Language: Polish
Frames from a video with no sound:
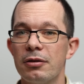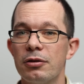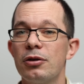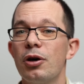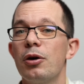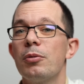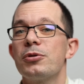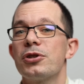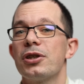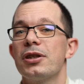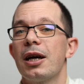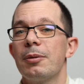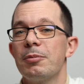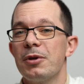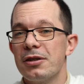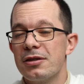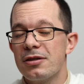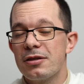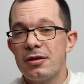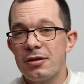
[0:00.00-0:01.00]
Dobrze nam
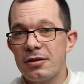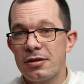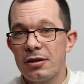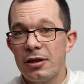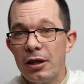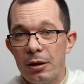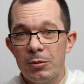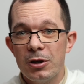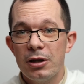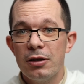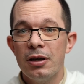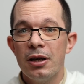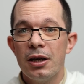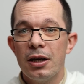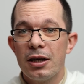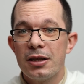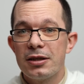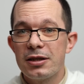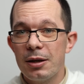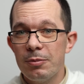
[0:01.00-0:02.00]
jest z nimi,
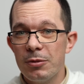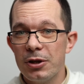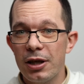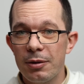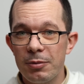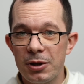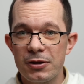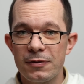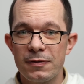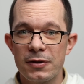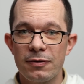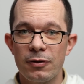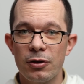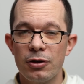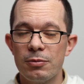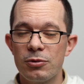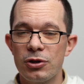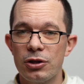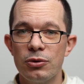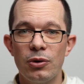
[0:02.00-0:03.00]
chcemy je mieć w
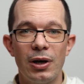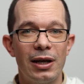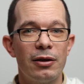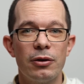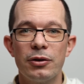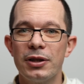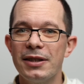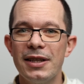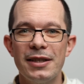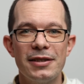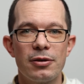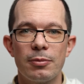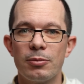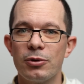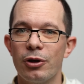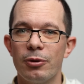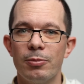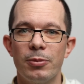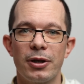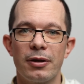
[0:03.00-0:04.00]
swoim życiu, ale one nie są
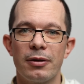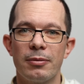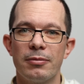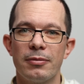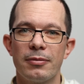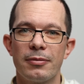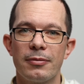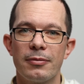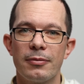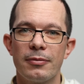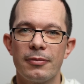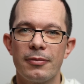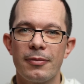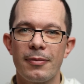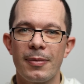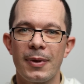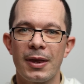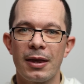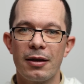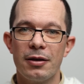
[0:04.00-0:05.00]
dobre.
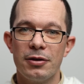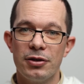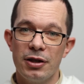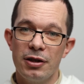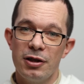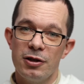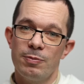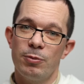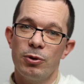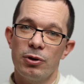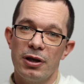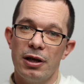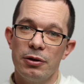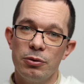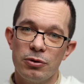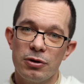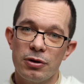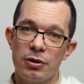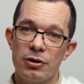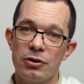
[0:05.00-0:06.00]
Dzięki
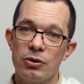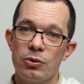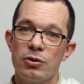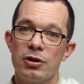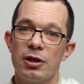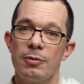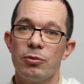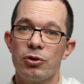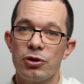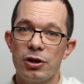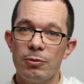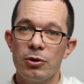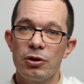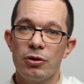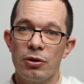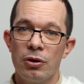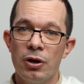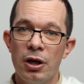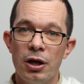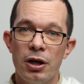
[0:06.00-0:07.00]
spotkaniu z Chrystusem możemy
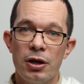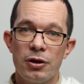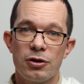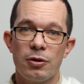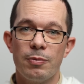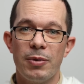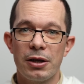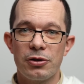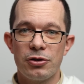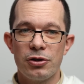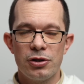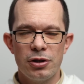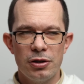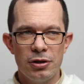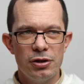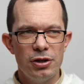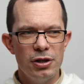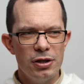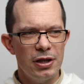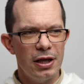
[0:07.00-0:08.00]
to zobaczyć.
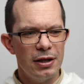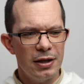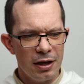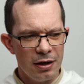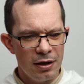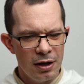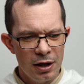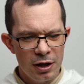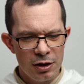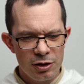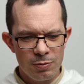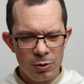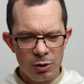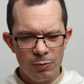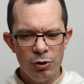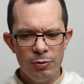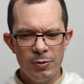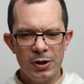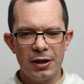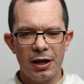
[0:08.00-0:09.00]
I dzisiaj tak
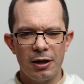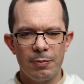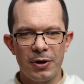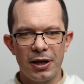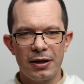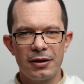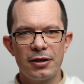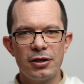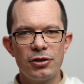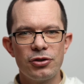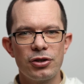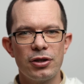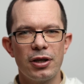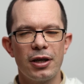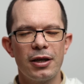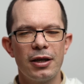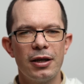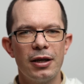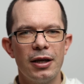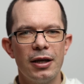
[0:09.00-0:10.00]
spróbujmy tak
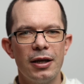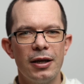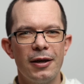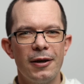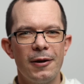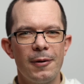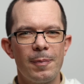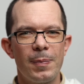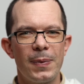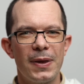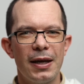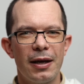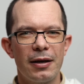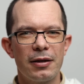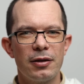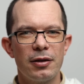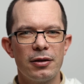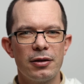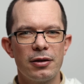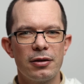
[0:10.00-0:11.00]
praktycznie, jak,
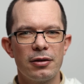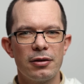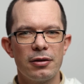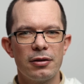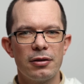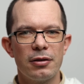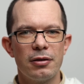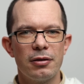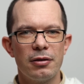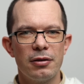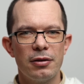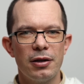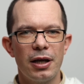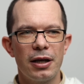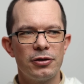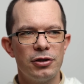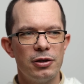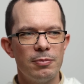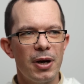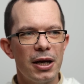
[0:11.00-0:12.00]
tych, y,
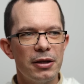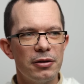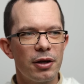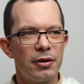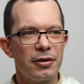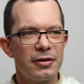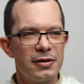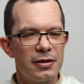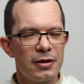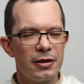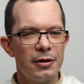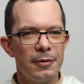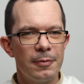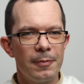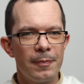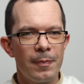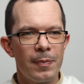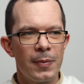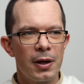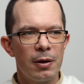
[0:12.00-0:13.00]
jak ci mędrcy,
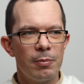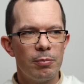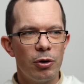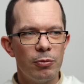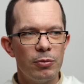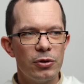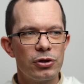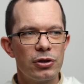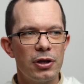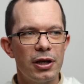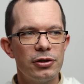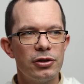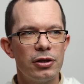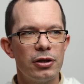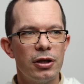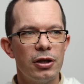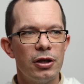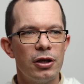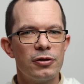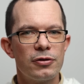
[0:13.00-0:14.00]
pomyśleć,
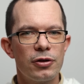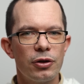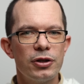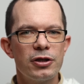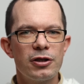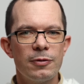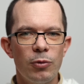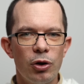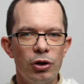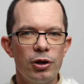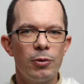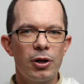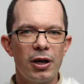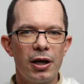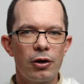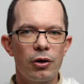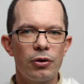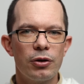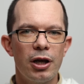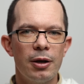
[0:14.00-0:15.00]
co jest moim
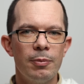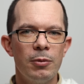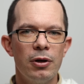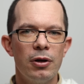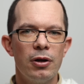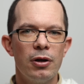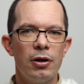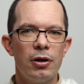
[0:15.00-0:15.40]
Herodem,